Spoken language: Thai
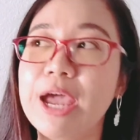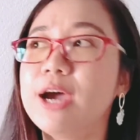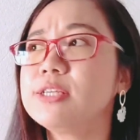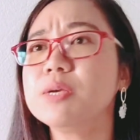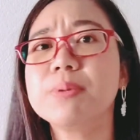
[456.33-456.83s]

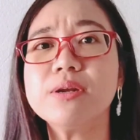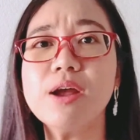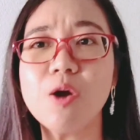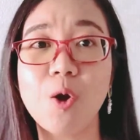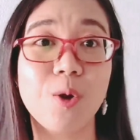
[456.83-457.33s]
อันจริงเป็น
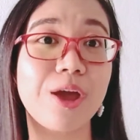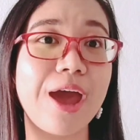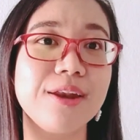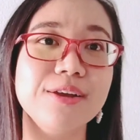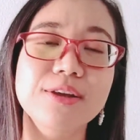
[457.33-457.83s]
เรื่องของ
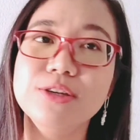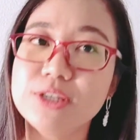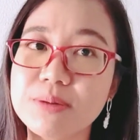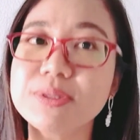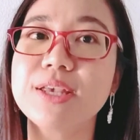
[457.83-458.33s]
การ
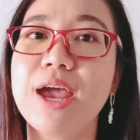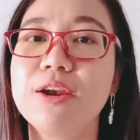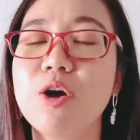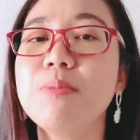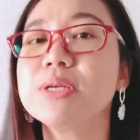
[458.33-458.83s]
เชื่อมเสียง
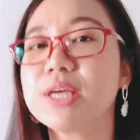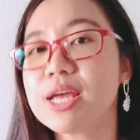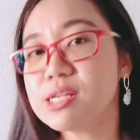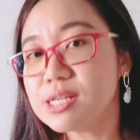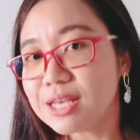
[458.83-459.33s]
เนาะมันจะ
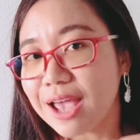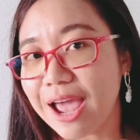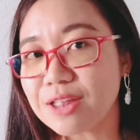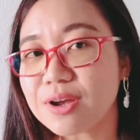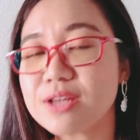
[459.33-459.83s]
ได้
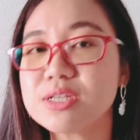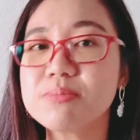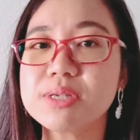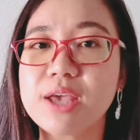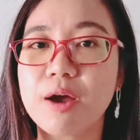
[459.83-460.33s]
ง่ายต่อการ
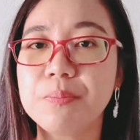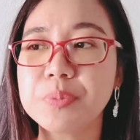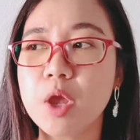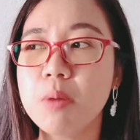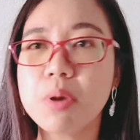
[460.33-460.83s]
เชื่อมเสียง
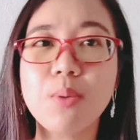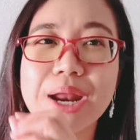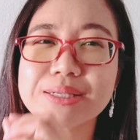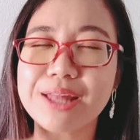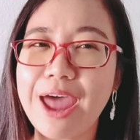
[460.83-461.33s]
เพราะเว
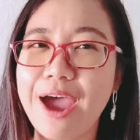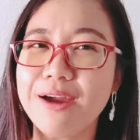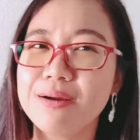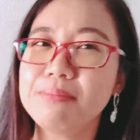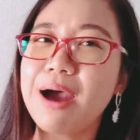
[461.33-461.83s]
ลาสระ
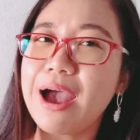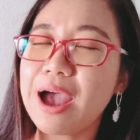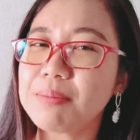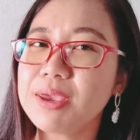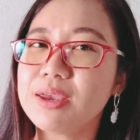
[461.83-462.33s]
มา
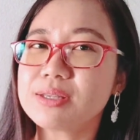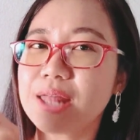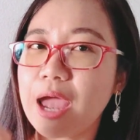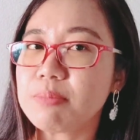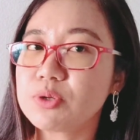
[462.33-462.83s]
อามี่อย่างส
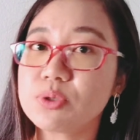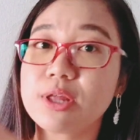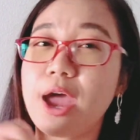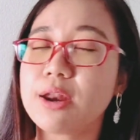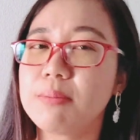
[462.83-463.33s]
ระมันชนส
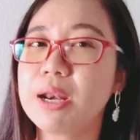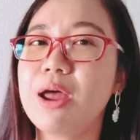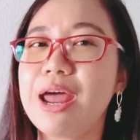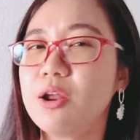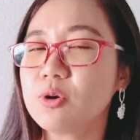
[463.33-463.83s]
ระเนี่ยมัน
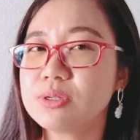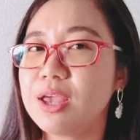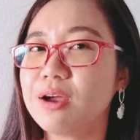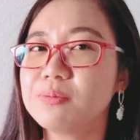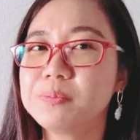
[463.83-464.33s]
อ่านออก
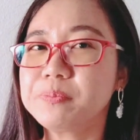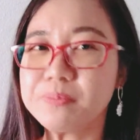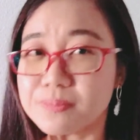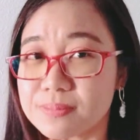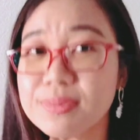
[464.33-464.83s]
เสียง
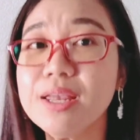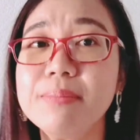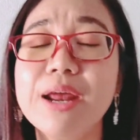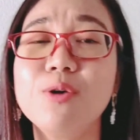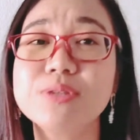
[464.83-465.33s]

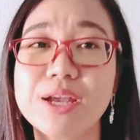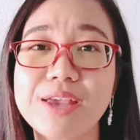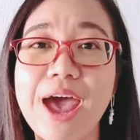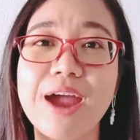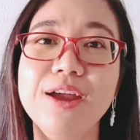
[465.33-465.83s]
มันออกเสียง
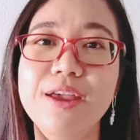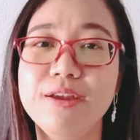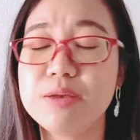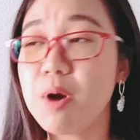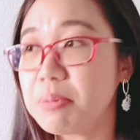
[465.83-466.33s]
ยาก
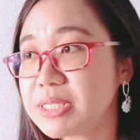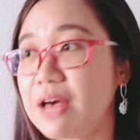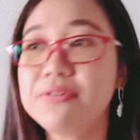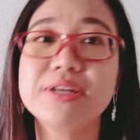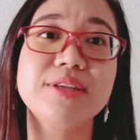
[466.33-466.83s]
อย่างที่บอกภา
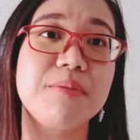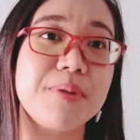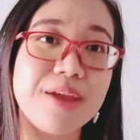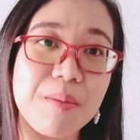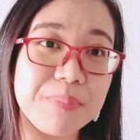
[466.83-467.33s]
ษาฝรั่งเศส
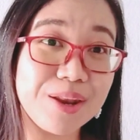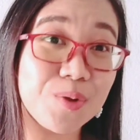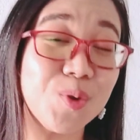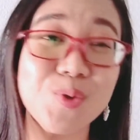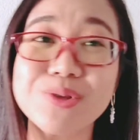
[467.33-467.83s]
พยายามเปลี่ยน
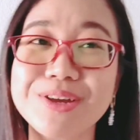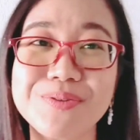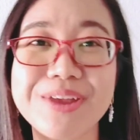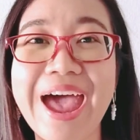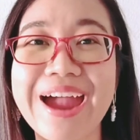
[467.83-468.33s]
กฎทุกเสียง
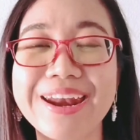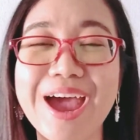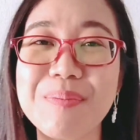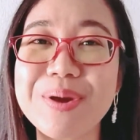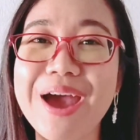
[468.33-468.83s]
ทุกอย่างนะ
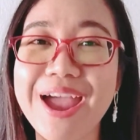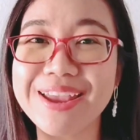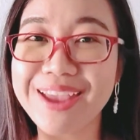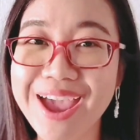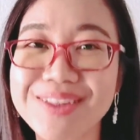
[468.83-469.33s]
คะเพื่อ
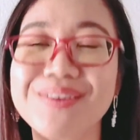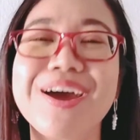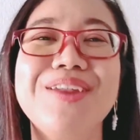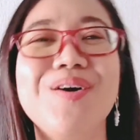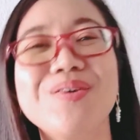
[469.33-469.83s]
ให้ง่ายต่อ
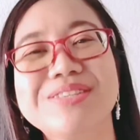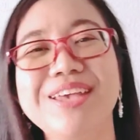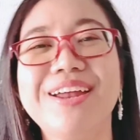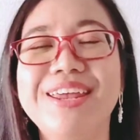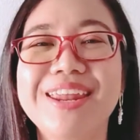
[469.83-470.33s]
การออก
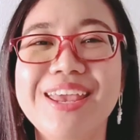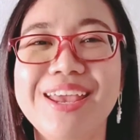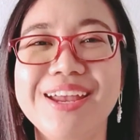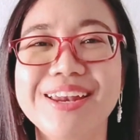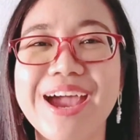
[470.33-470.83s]
เสียงนั่นเอ
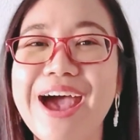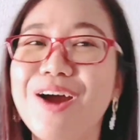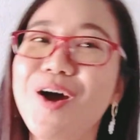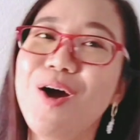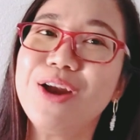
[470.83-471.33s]
งนะคะ
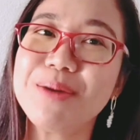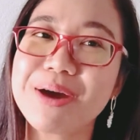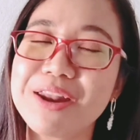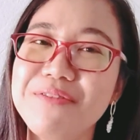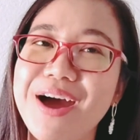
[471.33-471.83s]
ก็ระ
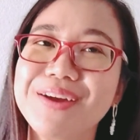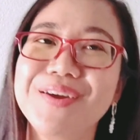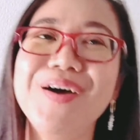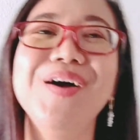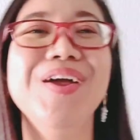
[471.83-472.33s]
มัดระวัง
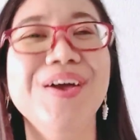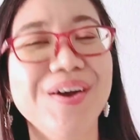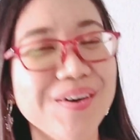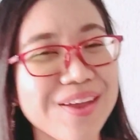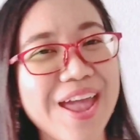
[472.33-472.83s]
เนาะ
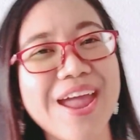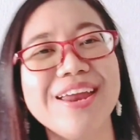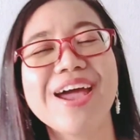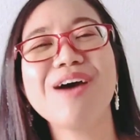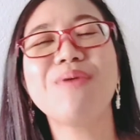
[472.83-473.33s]
โอเค
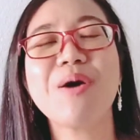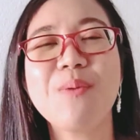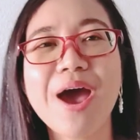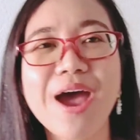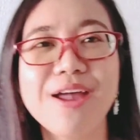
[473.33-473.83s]
นะคะ หวัง
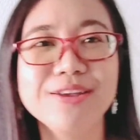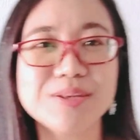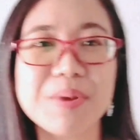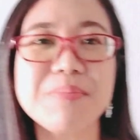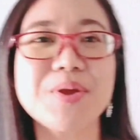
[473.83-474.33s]
ว่า
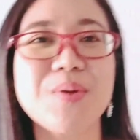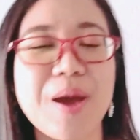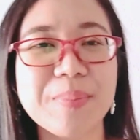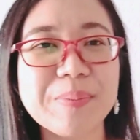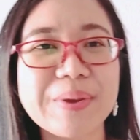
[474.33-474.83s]
จะเป็นประโยชน์
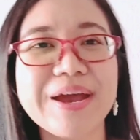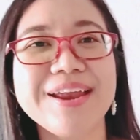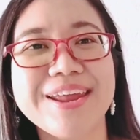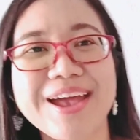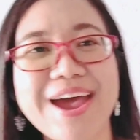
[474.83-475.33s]
กับเพื่อ
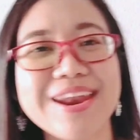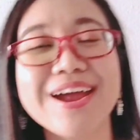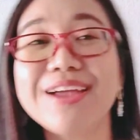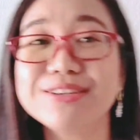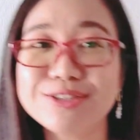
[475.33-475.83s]
นๆนะคะ ถ้า
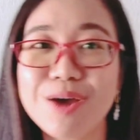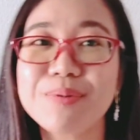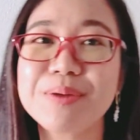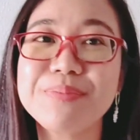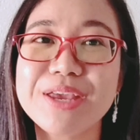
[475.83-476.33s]
ใครชื่นชอบ
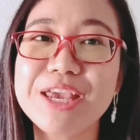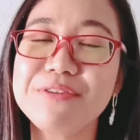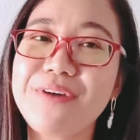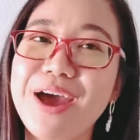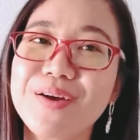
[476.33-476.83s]
คลิปนี้
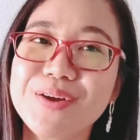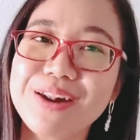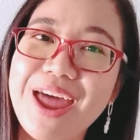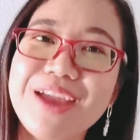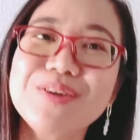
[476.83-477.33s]
ฝากกด
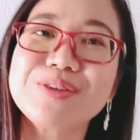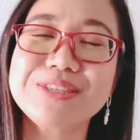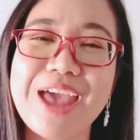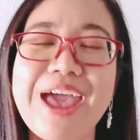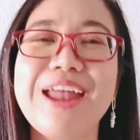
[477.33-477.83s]
ไลค์กด
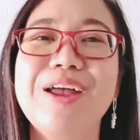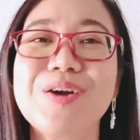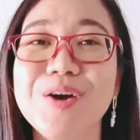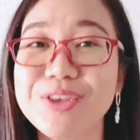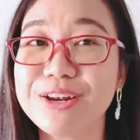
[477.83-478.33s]
แชร์ แล้ว
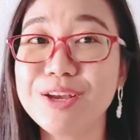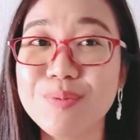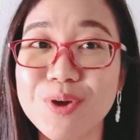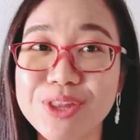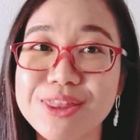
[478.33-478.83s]
ก็อย่าลืม
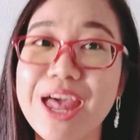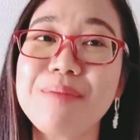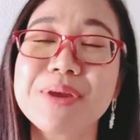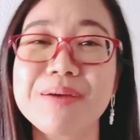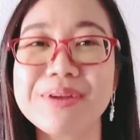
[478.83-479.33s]
กดติดตาม
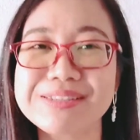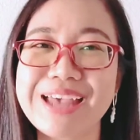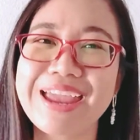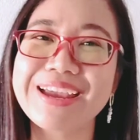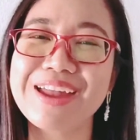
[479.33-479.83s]
เป็นกำลังใจ
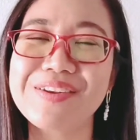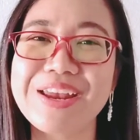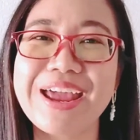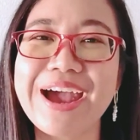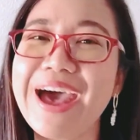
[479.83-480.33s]
ให้กันด้
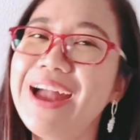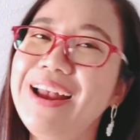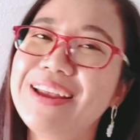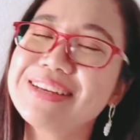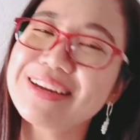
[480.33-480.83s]
วยนะคะ
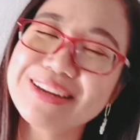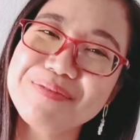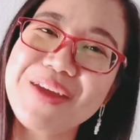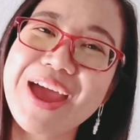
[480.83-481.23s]
แล้วเจอกันคลิปห